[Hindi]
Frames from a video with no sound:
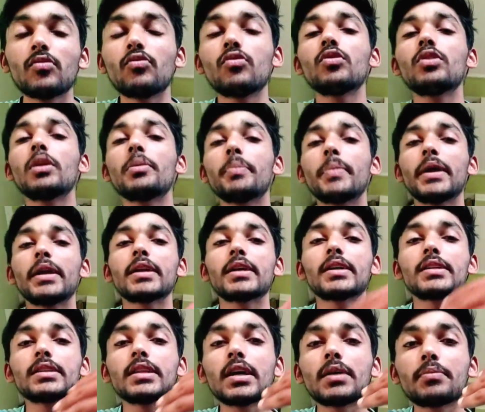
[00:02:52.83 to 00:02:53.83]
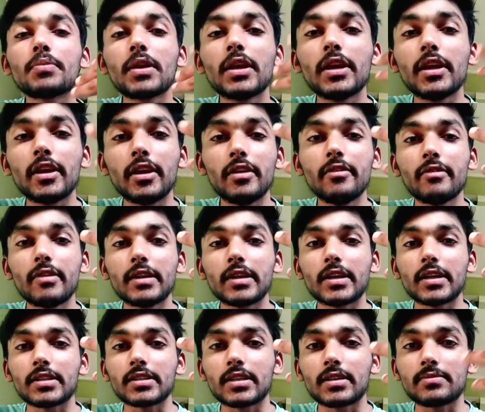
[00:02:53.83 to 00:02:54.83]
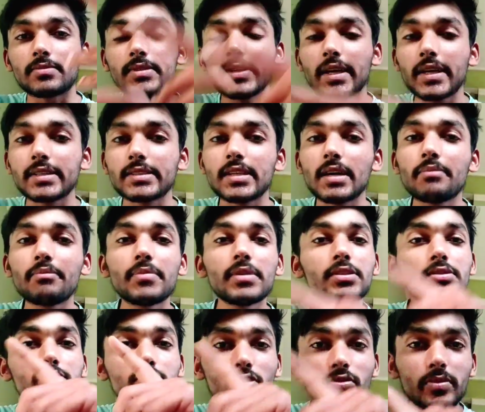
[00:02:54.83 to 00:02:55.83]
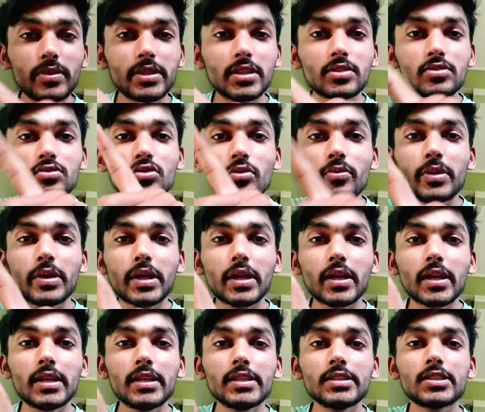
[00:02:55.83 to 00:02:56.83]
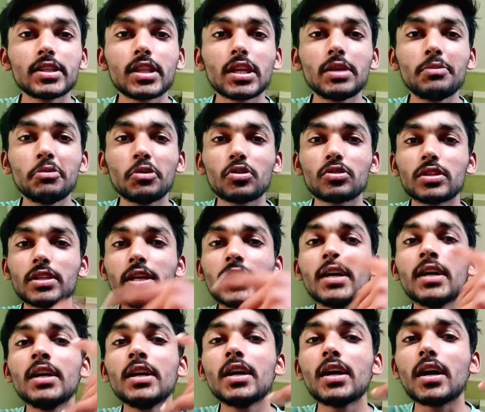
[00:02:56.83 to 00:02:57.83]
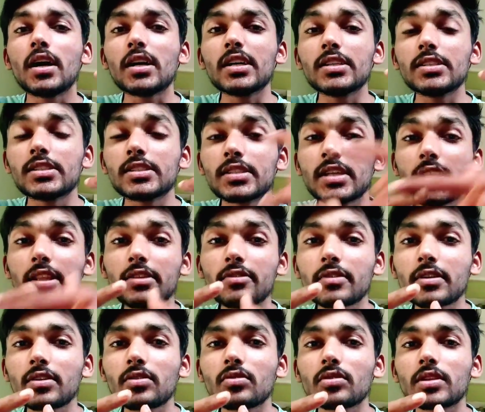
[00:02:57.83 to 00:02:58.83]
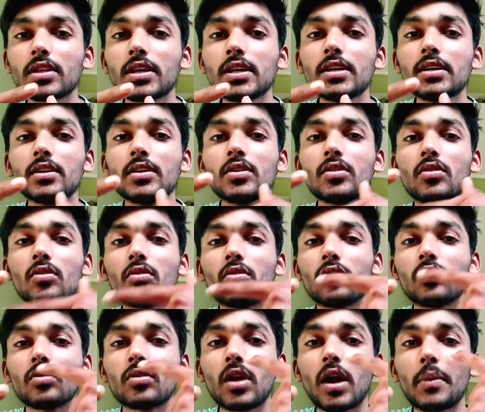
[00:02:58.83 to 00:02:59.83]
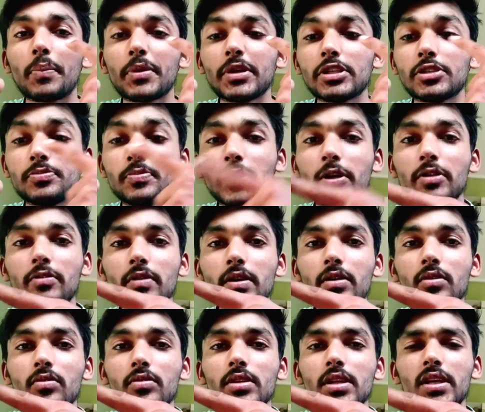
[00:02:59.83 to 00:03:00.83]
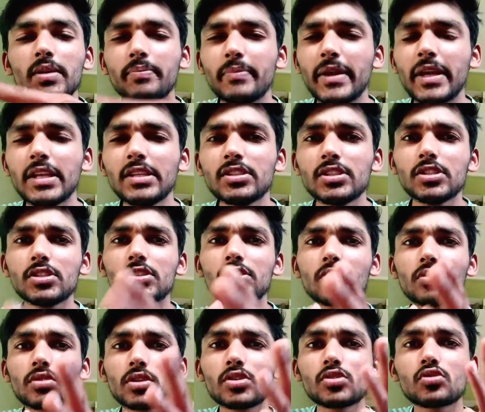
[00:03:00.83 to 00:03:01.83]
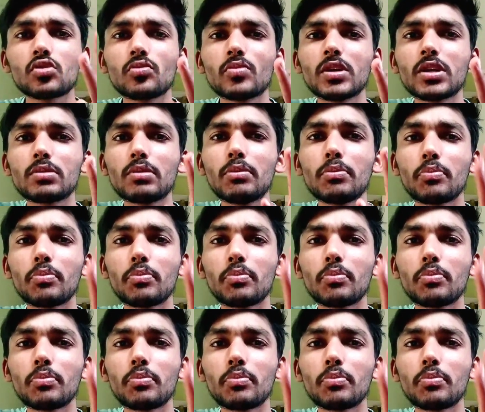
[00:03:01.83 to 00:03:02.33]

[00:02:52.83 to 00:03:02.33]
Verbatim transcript: वो डिपेंड करता है आपके इवेंट के हिसाब से एग्जांपल 100 मीटर 100 मीटर के लिए जितनी भी होती है स्ट्रेंथ वर्क होता है और आपकी स्पीड वर्क होता है मेन चीज़ क्या होती है 100 मीटर